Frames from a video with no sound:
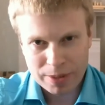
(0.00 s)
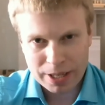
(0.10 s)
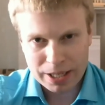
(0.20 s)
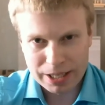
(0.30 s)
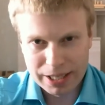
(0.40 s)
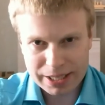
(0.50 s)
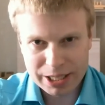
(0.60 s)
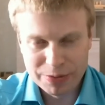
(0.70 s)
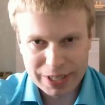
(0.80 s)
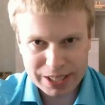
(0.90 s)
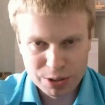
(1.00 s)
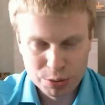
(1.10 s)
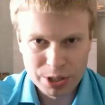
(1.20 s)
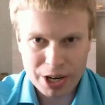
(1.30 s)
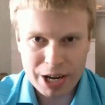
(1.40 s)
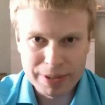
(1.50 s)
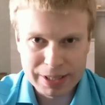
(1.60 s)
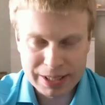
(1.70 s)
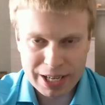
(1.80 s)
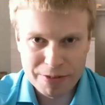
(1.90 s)
Если вас не устраивает
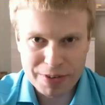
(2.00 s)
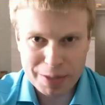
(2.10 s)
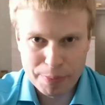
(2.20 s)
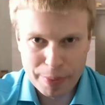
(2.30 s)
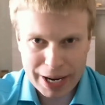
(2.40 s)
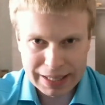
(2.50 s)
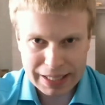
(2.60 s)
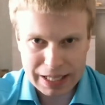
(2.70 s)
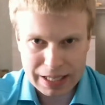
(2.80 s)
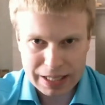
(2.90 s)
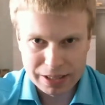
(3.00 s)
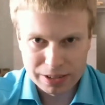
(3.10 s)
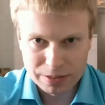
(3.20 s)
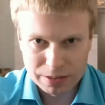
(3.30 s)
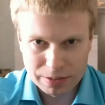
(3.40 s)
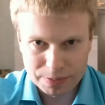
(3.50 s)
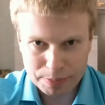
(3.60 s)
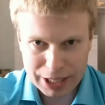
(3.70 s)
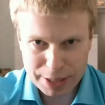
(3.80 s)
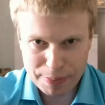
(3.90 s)
ставка банка
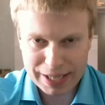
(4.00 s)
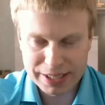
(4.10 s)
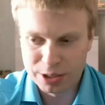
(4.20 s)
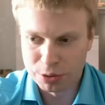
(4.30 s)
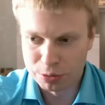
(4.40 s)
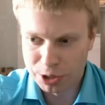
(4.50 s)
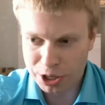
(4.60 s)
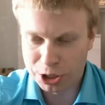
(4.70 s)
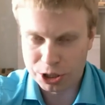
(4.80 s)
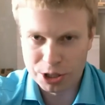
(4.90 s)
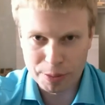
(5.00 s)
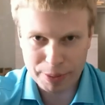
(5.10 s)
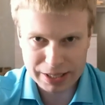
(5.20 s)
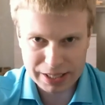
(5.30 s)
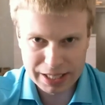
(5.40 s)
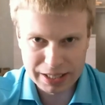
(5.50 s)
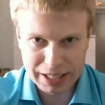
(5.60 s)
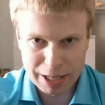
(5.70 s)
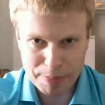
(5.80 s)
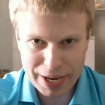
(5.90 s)
по депозиту 3-4%
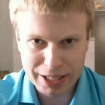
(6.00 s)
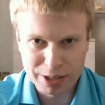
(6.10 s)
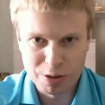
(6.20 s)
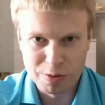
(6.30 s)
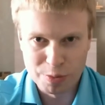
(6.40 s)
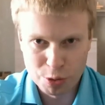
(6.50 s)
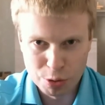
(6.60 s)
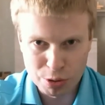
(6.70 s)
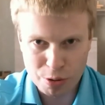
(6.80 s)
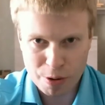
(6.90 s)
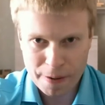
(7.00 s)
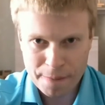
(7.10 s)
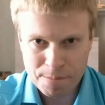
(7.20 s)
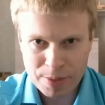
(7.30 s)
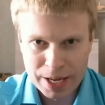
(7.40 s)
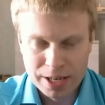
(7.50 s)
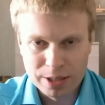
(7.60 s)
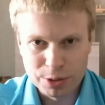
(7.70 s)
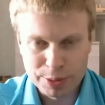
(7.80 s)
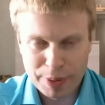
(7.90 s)
или 5% к Новому году,
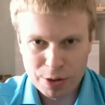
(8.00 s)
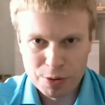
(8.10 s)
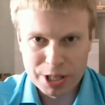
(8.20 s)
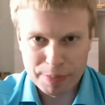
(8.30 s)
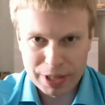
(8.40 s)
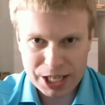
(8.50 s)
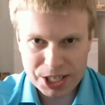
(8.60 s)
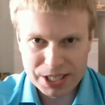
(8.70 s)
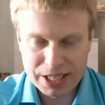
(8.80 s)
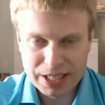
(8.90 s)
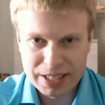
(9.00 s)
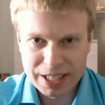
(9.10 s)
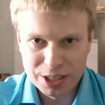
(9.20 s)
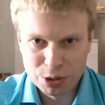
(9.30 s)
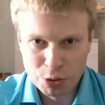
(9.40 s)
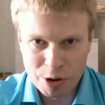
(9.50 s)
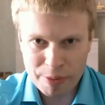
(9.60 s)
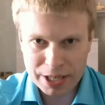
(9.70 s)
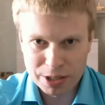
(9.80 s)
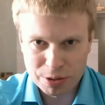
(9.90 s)
то спокойно положите эти деньги
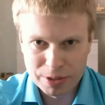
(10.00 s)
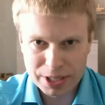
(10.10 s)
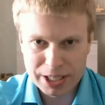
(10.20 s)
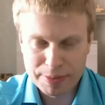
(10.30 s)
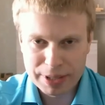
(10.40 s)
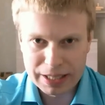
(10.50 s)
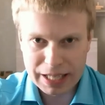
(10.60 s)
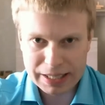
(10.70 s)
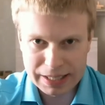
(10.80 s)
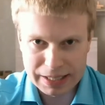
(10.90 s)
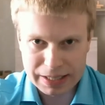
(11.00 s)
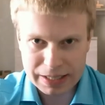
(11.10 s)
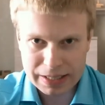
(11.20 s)
дома и никуда с ними не носитесь.